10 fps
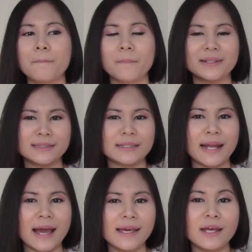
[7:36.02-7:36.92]
มันจะแส
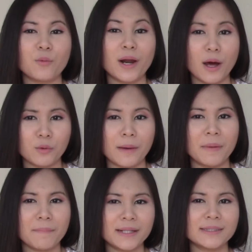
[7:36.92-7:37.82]
ดงให้เห็นว่าเราเนี่ย
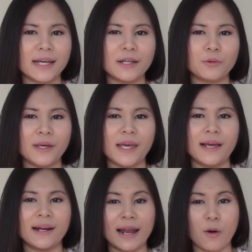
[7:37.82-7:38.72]
ไม่มั่นใจในตัวเอง
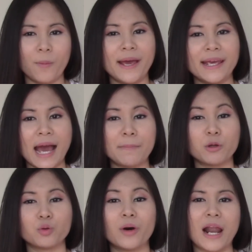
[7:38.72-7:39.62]
เราพยายาม
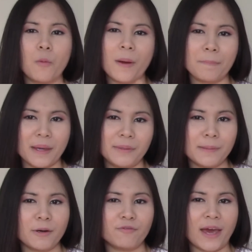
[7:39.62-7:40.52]
เอาตัวเราไปเปรียบเที
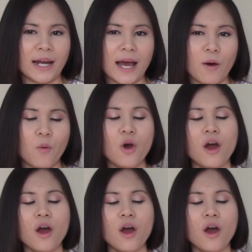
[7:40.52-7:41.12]
ยบกับแฟนเก่า